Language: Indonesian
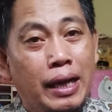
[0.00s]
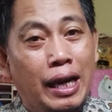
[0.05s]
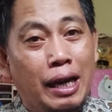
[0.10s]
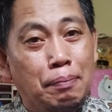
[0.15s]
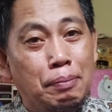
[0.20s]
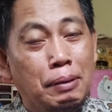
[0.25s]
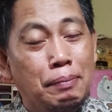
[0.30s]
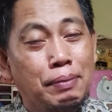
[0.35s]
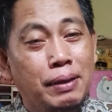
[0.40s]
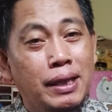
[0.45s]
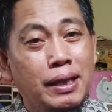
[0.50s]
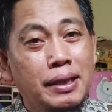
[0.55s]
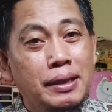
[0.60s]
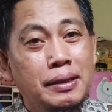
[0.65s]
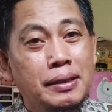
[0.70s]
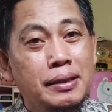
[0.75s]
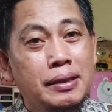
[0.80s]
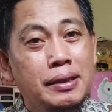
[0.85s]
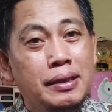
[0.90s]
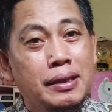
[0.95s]
RPP,
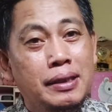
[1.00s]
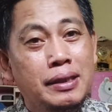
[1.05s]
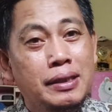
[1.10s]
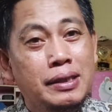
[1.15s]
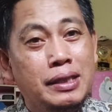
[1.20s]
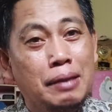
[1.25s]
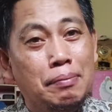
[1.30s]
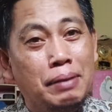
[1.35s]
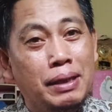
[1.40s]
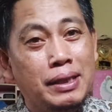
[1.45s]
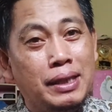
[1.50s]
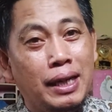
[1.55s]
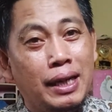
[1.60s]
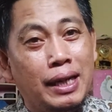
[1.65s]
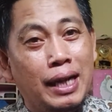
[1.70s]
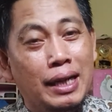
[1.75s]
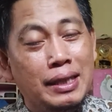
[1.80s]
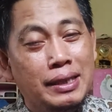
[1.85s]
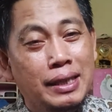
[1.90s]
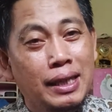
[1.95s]
semester
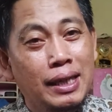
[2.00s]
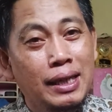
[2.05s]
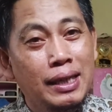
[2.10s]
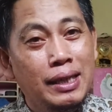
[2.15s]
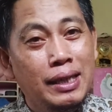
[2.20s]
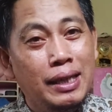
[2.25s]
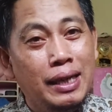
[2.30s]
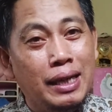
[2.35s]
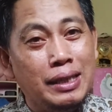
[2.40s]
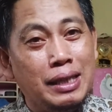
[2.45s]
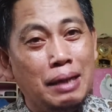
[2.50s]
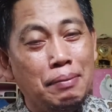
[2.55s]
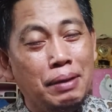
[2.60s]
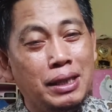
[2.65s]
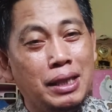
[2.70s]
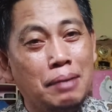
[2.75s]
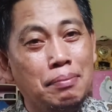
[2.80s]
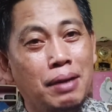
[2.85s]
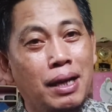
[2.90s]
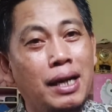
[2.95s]
ganjil,
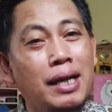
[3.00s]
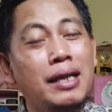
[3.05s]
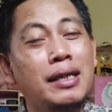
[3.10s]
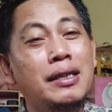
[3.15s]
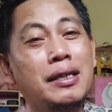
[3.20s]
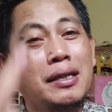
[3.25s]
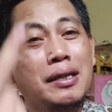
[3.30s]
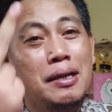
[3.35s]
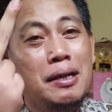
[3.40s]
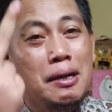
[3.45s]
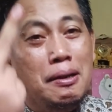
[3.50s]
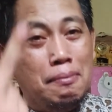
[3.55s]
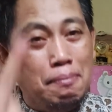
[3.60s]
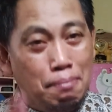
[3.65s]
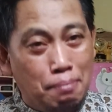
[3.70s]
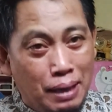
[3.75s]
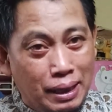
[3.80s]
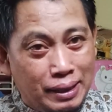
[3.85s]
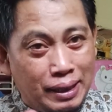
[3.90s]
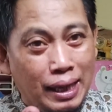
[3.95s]
SMA,
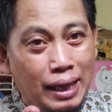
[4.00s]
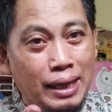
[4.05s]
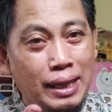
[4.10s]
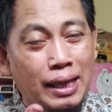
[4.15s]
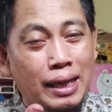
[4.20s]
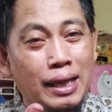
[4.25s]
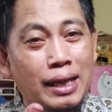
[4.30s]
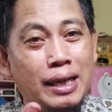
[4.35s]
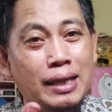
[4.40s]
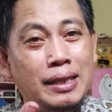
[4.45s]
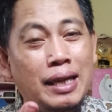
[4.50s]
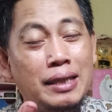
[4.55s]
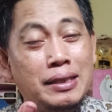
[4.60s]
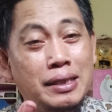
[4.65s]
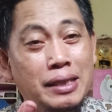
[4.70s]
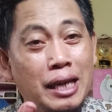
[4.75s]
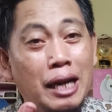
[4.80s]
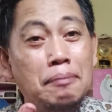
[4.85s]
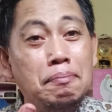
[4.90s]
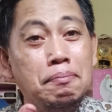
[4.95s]
materi kita
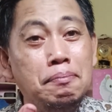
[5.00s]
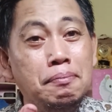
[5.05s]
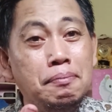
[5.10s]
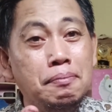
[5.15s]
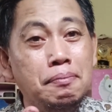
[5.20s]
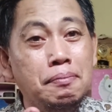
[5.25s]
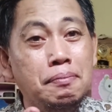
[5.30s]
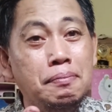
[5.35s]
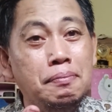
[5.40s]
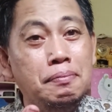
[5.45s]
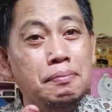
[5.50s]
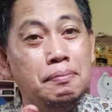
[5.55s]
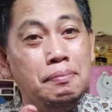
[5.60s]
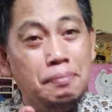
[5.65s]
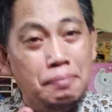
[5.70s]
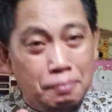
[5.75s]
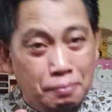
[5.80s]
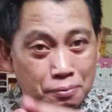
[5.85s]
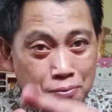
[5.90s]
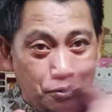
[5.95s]
siap,
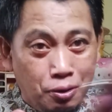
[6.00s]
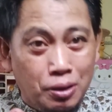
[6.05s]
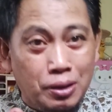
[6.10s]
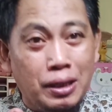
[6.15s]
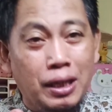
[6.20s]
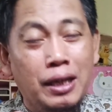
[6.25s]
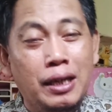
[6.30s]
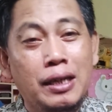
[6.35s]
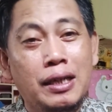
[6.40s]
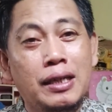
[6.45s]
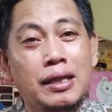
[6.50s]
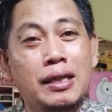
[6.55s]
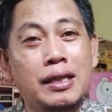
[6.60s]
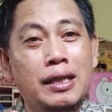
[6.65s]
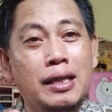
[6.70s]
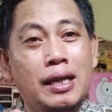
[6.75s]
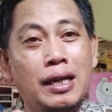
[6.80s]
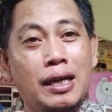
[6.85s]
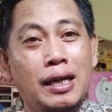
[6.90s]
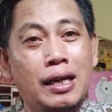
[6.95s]
wonten
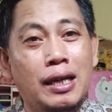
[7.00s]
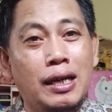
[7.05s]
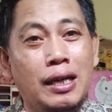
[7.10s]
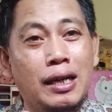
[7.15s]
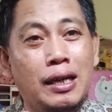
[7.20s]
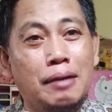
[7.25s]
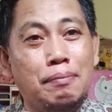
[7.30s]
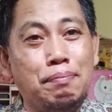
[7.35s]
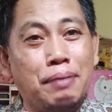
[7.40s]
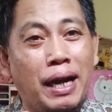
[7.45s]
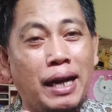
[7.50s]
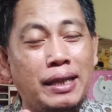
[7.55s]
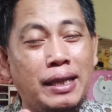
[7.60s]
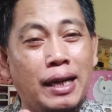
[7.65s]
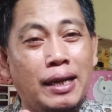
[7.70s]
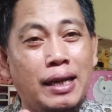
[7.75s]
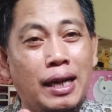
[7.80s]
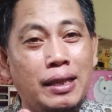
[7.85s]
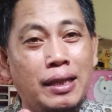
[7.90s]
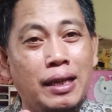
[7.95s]
uh,
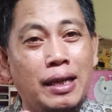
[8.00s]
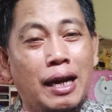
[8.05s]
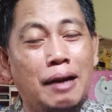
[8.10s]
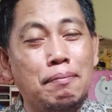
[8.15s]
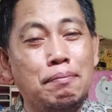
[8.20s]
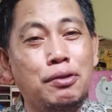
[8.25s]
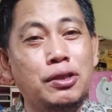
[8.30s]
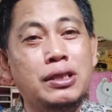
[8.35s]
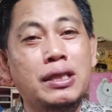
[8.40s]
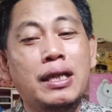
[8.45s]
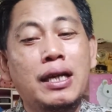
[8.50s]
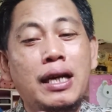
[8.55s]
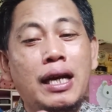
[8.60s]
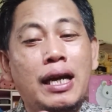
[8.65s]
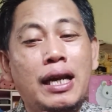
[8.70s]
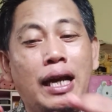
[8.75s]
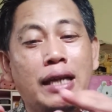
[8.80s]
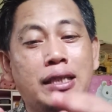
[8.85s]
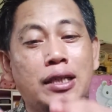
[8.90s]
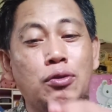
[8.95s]
praktek dateng kampus,
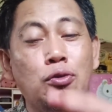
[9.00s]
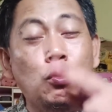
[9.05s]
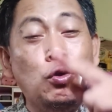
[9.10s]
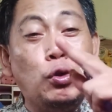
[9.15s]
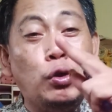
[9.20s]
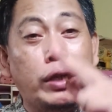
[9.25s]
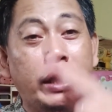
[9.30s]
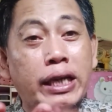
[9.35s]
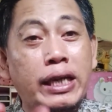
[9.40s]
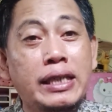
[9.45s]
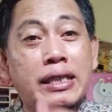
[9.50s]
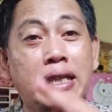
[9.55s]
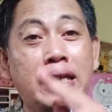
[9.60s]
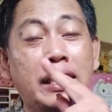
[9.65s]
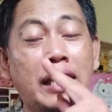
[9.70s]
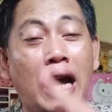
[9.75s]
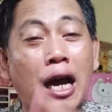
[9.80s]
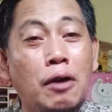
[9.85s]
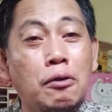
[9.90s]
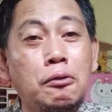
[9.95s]
langsung ugi
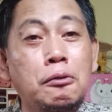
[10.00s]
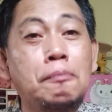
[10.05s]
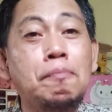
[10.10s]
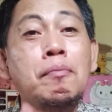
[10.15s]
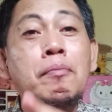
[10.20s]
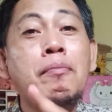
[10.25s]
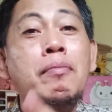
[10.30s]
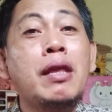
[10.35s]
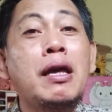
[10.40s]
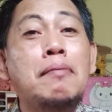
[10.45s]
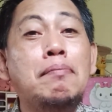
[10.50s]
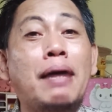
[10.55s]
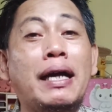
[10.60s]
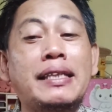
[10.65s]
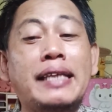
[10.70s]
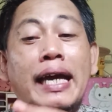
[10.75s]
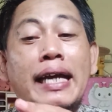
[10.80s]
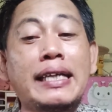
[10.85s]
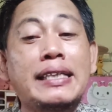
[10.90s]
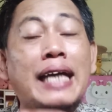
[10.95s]
sinau
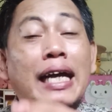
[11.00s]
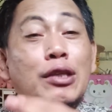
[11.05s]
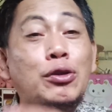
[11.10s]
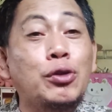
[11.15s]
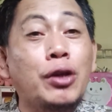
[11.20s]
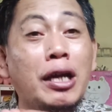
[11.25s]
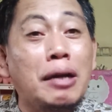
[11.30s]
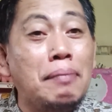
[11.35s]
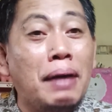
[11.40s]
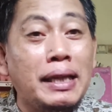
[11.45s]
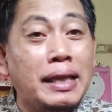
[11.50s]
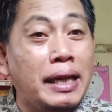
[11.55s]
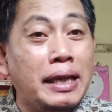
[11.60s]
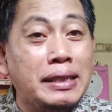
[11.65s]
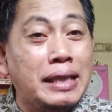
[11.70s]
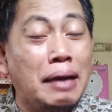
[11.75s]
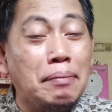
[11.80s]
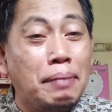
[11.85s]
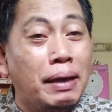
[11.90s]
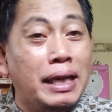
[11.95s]
materi sak durungi materi
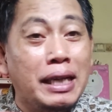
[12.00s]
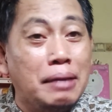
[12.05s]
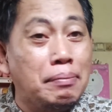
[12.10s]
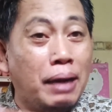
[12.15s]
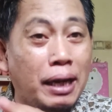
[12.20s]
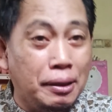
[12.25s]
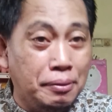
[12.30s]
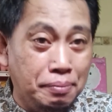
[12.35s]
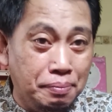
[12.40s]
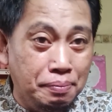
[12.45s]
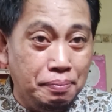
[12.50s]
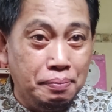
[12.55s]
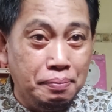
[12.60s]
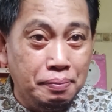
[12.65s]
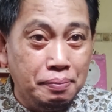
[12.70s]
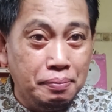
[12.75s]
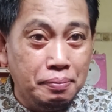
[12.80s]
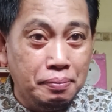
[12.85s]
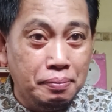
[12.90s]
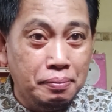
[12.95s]
sampai niki mang.
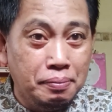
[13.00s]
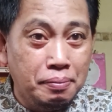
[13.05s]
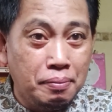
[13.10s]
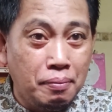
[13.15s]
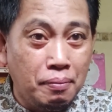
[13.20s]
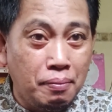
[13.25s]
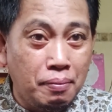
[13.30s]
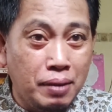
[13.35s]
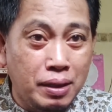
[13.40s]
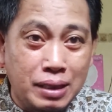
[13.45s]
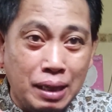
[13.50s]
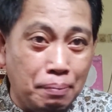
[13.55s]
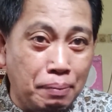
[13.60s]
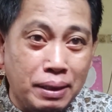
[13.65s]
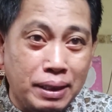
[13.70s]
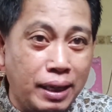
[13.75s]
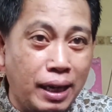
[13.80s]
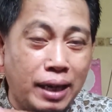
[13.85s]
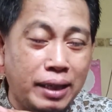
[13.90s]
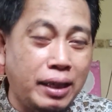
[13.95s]
Sama
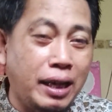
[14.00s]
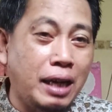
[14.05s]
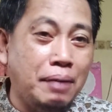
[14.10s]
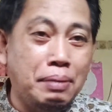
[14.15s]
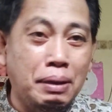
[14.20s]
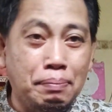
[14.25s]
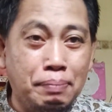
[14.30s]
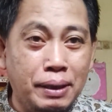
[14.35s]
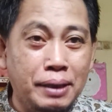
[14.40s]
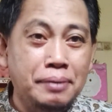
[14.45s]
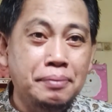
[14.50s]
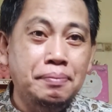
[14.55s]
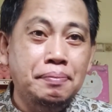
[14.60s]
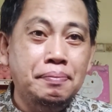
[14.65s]
tinggal di RPP.